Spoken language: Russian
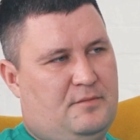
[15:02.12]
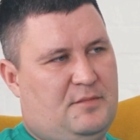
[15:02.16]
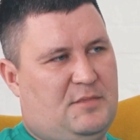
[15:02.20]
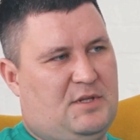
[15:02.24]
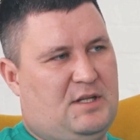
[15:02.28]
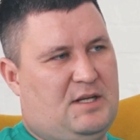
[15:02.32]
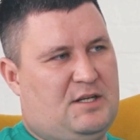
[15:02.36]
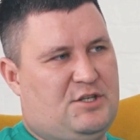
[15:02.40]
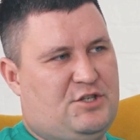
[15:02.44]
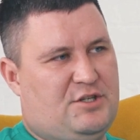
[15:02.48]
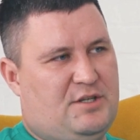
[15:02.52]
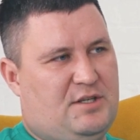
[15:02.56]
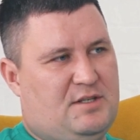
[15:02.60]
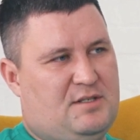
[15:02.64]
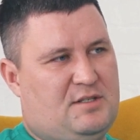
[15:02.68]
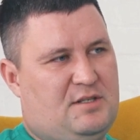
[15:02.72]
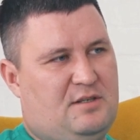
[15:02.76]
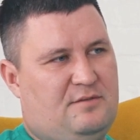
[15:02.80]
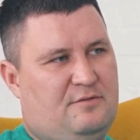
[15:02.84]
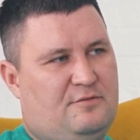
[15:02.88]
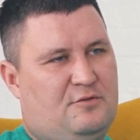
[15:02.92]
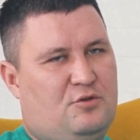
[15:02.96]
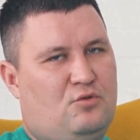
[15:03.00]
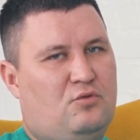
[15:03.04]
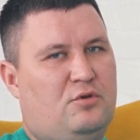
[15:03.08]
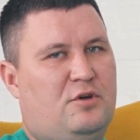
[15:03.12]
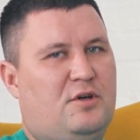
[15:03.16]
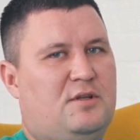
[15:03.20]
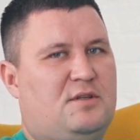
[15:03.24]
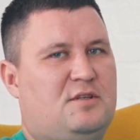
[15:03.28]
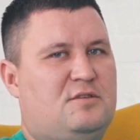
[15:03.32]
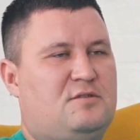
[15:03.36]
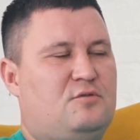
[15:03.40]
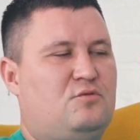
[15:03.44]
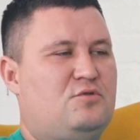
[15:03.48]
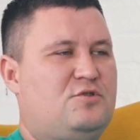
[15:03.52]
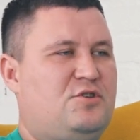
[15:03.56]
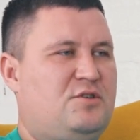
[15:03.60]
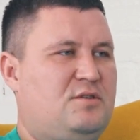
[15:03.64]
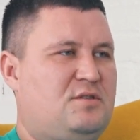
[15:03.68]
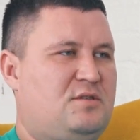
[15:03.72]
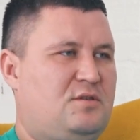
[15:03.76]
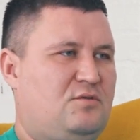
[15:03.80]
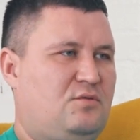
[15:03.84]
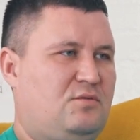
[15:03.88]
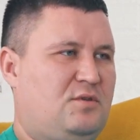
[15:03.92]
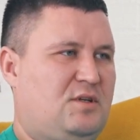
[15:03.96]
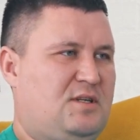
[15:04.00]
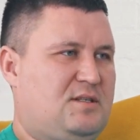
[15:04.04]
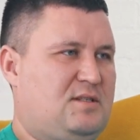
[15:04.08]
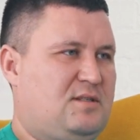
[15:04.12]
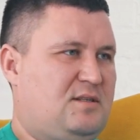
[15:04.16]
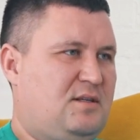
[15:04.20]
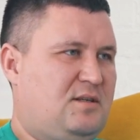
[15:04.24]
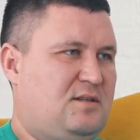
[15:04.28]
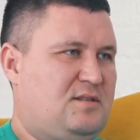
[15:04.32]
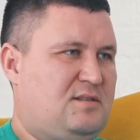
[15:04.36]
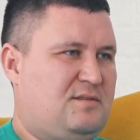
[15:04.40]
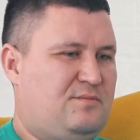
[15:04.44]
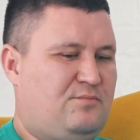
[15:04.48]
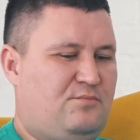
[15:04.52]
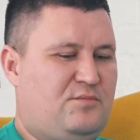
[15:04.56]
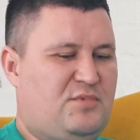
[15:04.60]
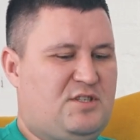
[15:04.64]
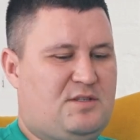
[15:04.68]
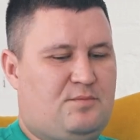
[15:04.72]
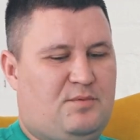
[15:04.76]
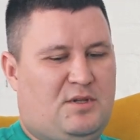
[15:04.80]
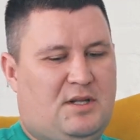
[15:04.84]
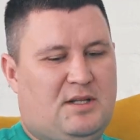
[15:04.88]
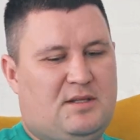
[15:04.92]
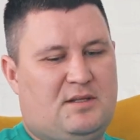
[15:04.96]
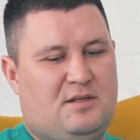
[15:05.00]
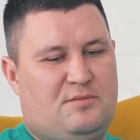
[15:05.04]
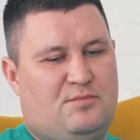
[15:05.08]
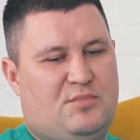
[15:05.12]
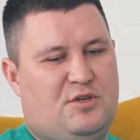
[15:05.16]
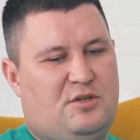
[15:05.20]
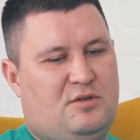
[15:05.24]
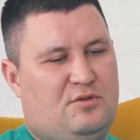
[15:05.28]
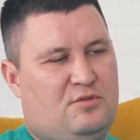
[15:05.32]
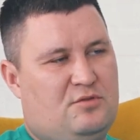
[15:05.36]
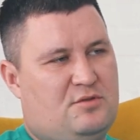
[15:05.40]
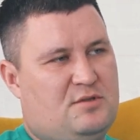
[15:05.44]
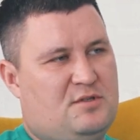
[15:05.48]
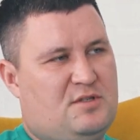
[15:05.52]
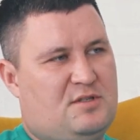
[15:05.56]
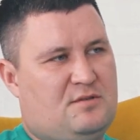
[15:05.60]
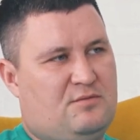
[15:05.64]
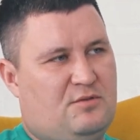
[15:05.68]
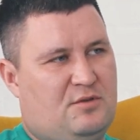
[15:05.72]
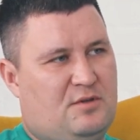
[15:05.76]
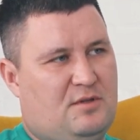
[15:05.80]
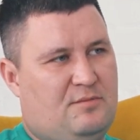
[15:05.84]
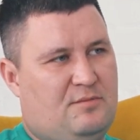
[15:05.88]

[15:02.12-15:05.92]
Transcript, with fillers: даже если вдруг это случится, у нас есть бесплатный перенос на свой